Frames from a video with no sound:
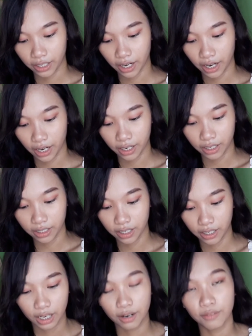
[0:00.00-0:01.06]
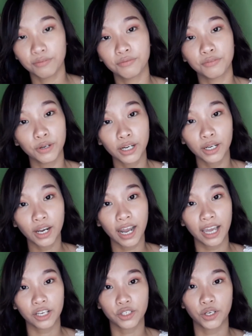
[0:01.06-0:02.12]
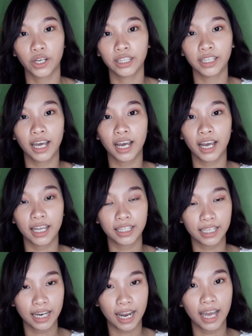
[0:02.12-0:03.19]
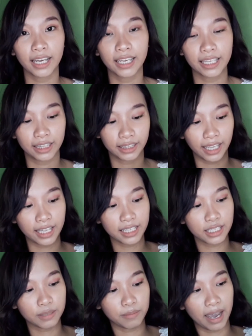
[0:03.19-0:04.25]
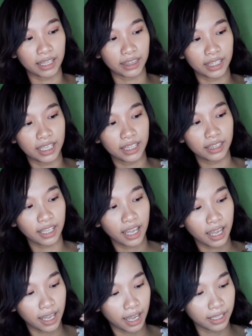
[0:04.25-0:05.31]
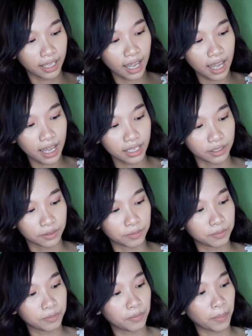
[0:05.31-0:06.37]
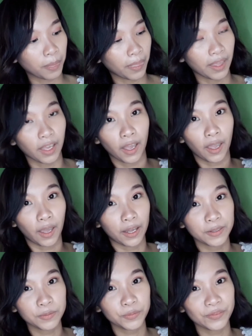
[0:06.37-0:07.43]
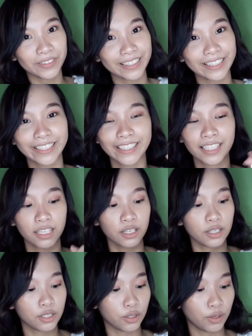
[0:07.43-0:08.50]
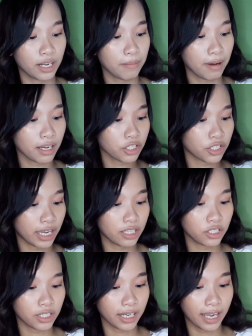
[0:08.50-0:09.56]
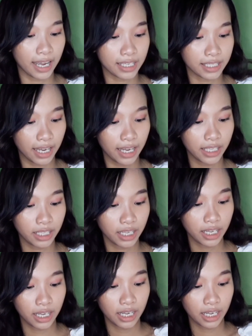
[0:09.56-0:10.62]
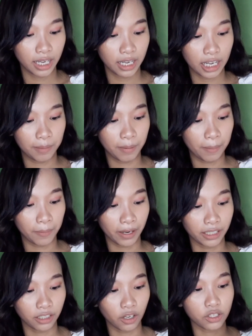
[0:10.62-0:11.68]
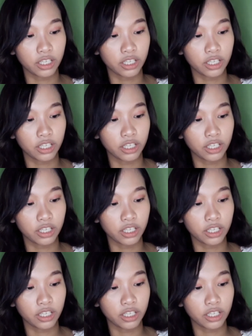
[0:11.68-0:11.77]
their full collection ng kanilang Intense Matte Tint. Ayan. Ay! Ayan. So, limang shade siya guys and ipapakita